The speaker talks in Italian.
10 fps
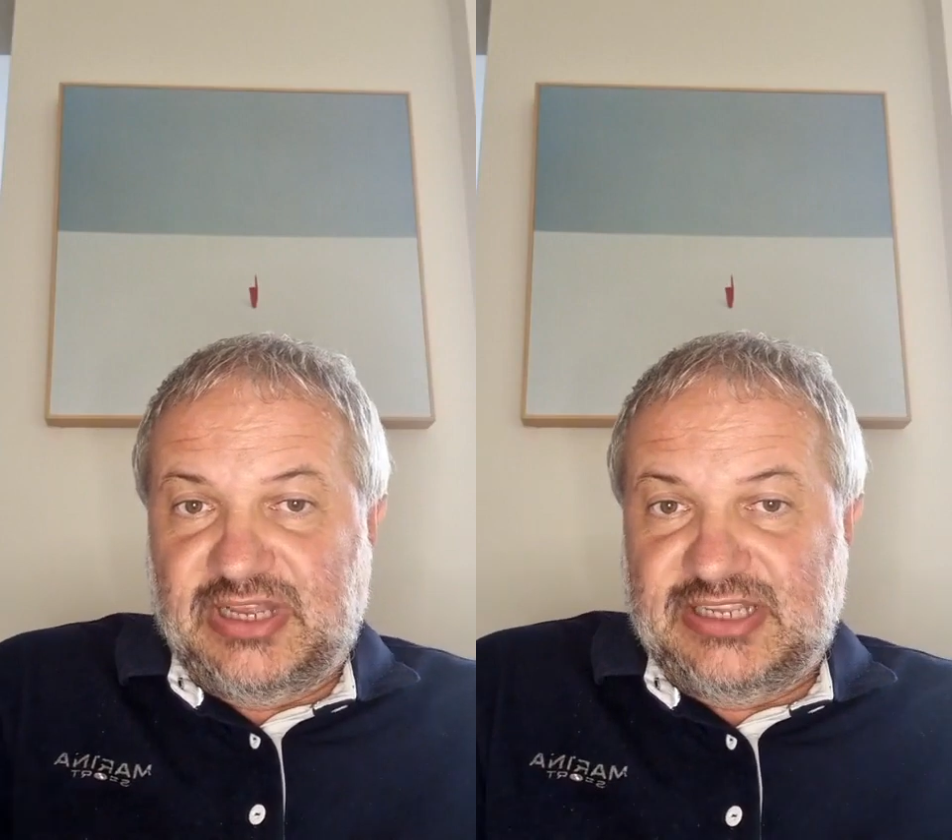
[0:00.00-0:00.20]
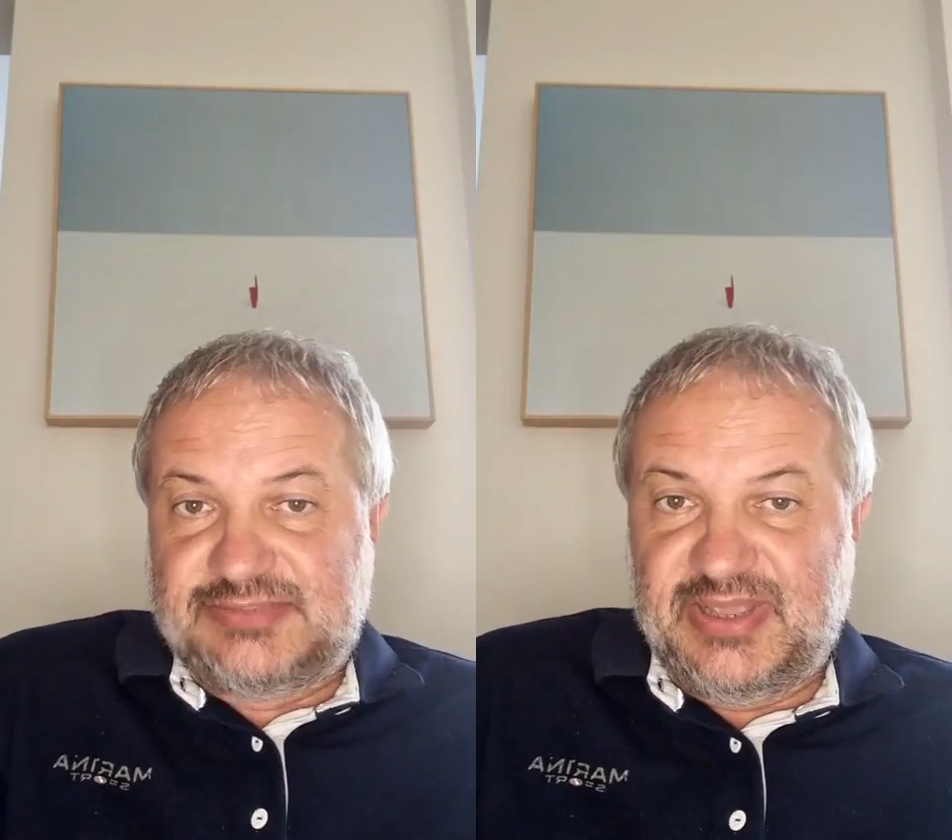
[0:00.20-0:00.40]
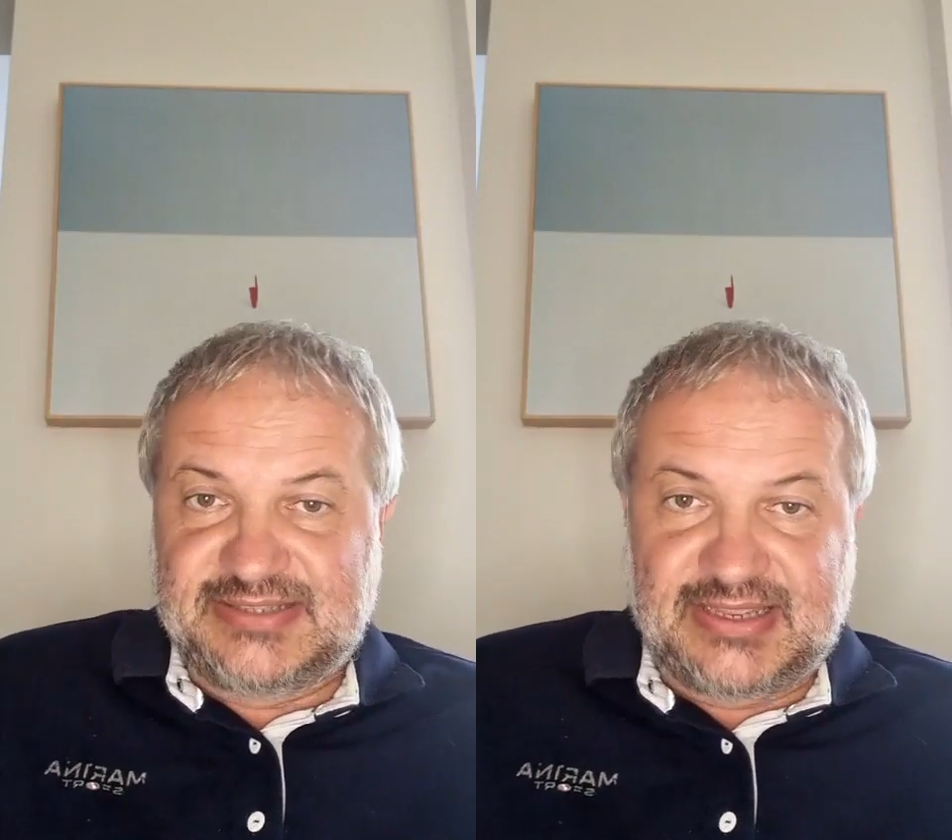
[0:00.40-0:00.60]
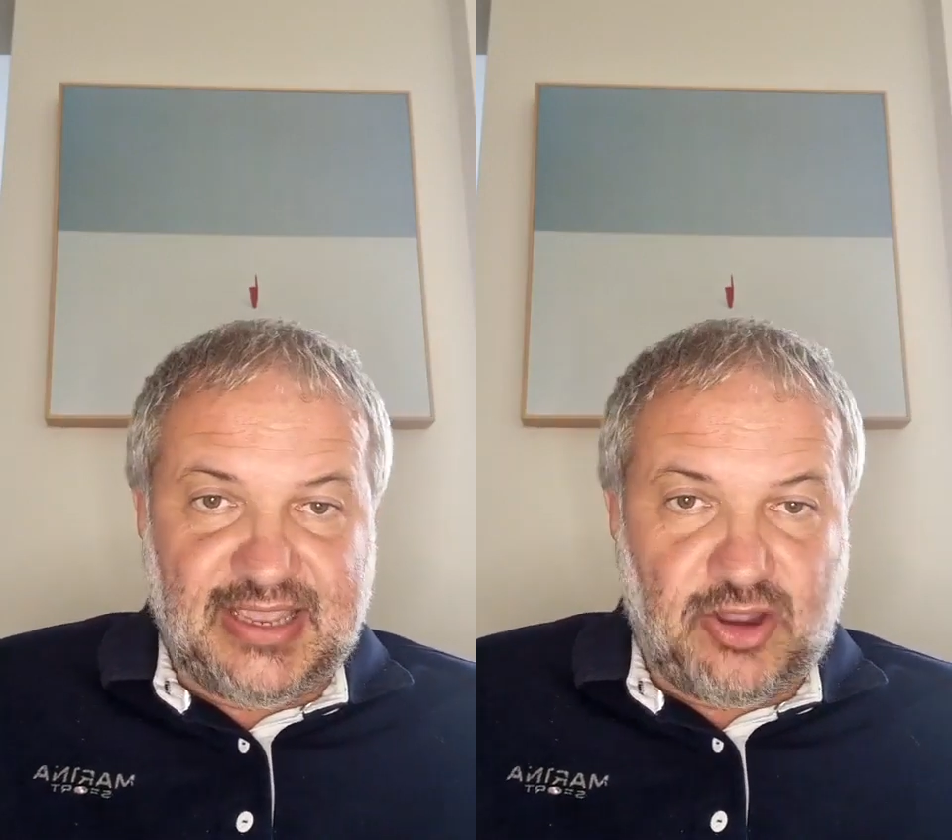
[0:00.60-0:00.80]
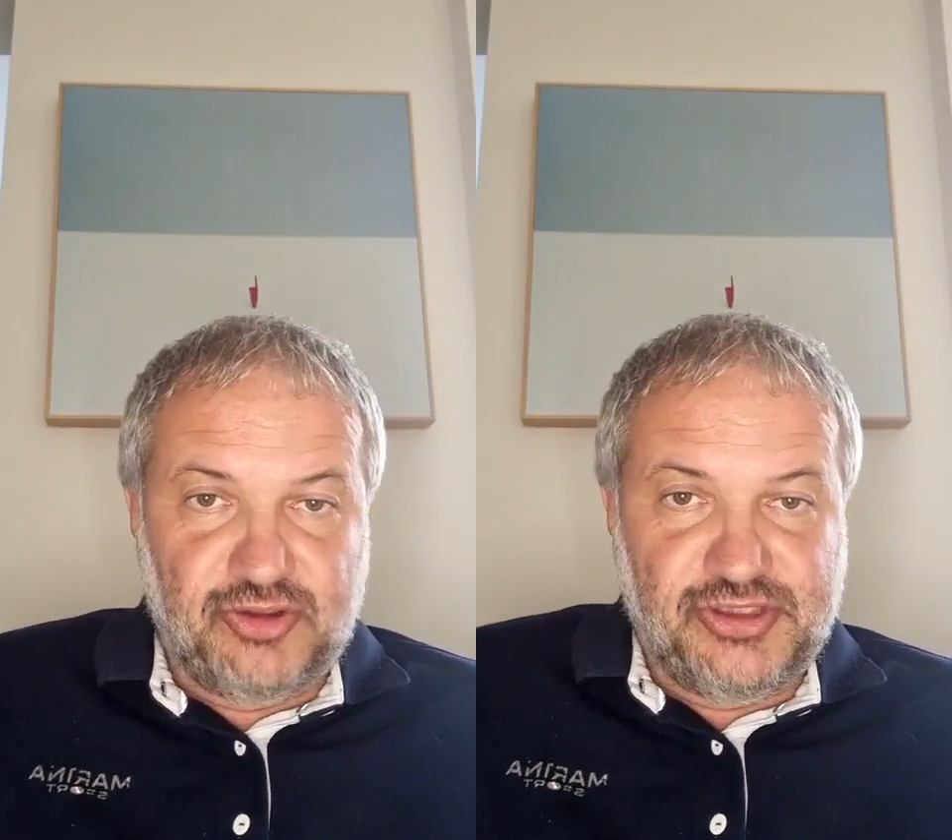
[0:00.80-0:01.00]
delle spese
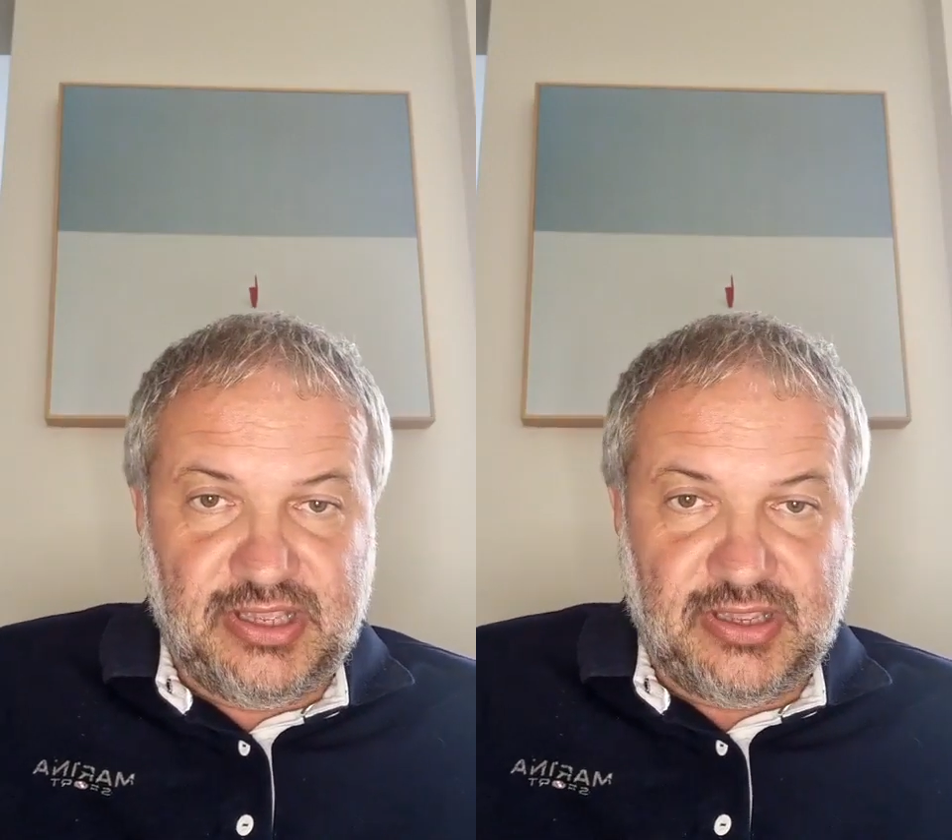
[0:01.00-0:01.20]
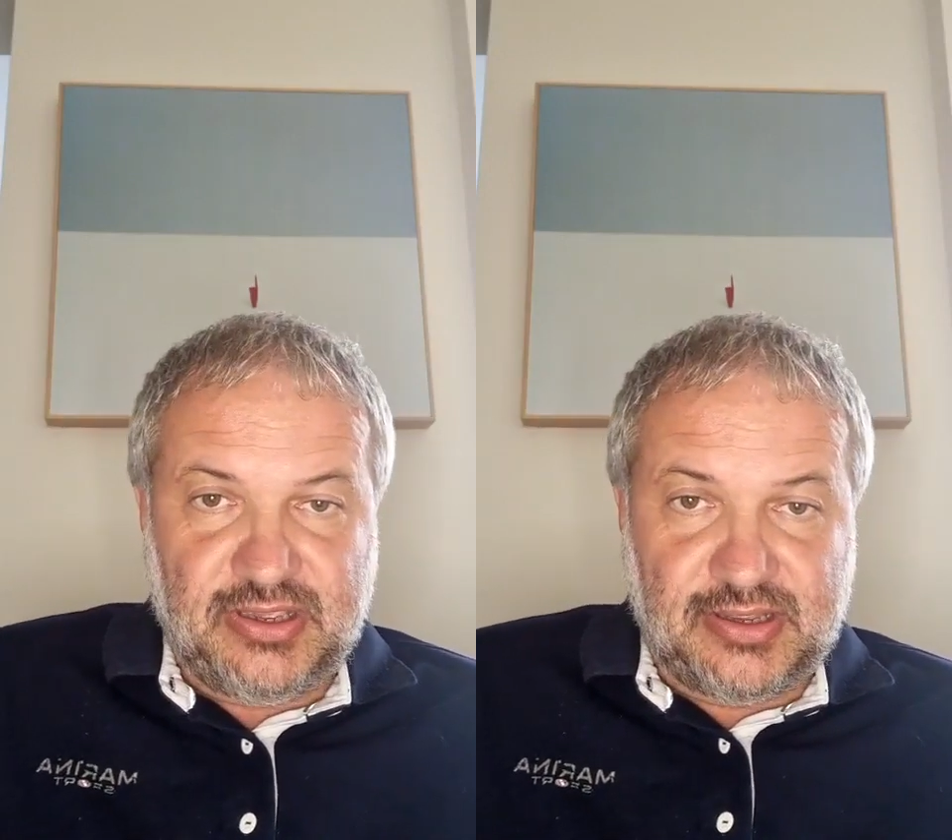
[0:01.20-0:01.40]
che ogni,